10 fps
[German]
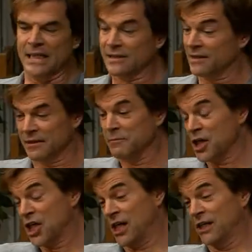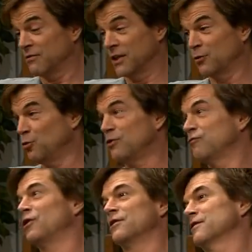Es ist immer schade, wenn gute
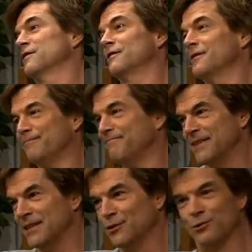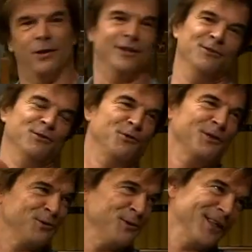Freunde in so eine
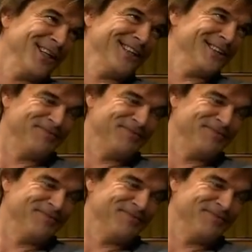Situation geraten.